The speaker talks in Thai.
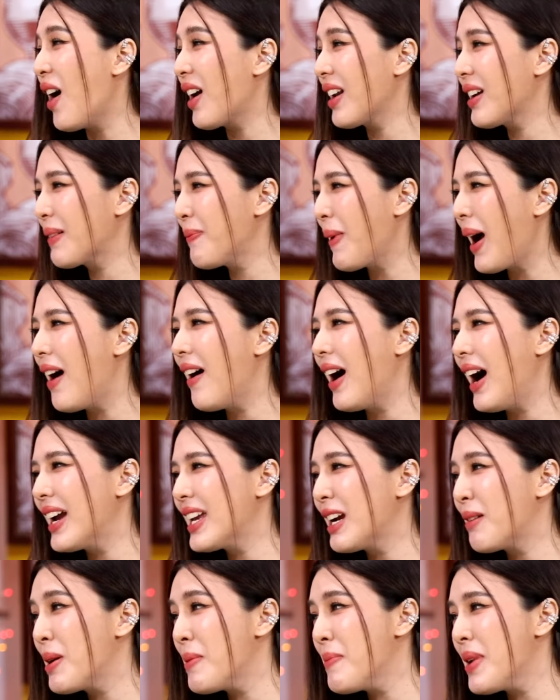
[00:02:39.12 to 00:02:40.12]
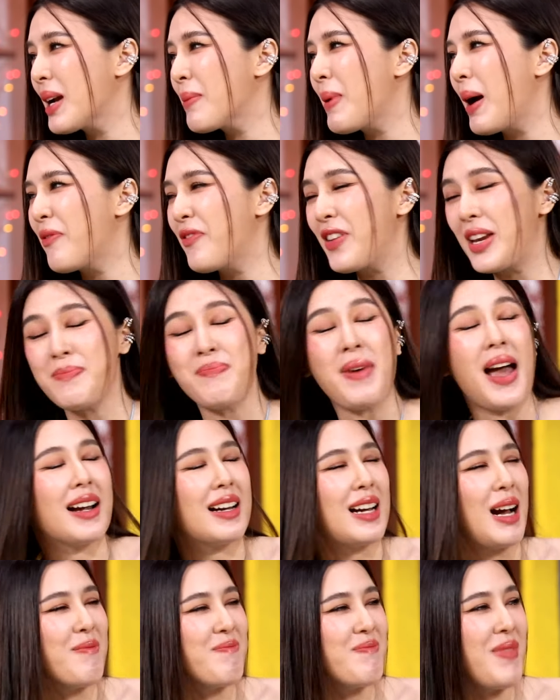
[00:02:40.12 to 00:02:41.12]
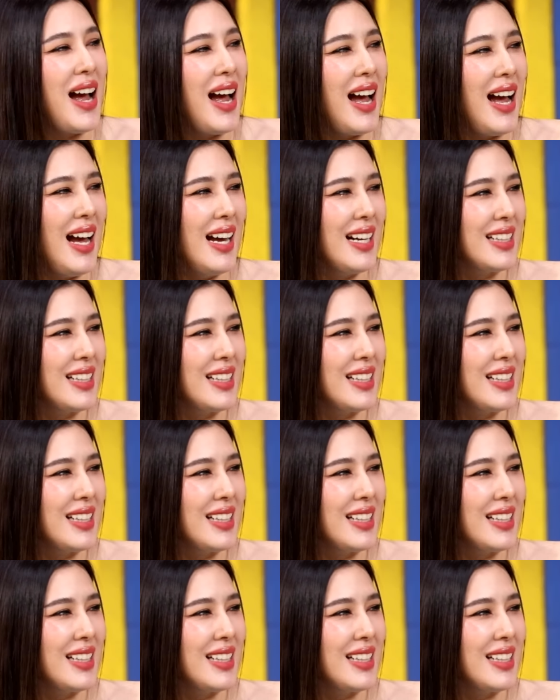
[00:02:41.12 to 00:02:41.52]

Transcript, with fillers: ออกหรือเปล่าค่ะยังไม่มีแบบฟีดแบ็กกลับมา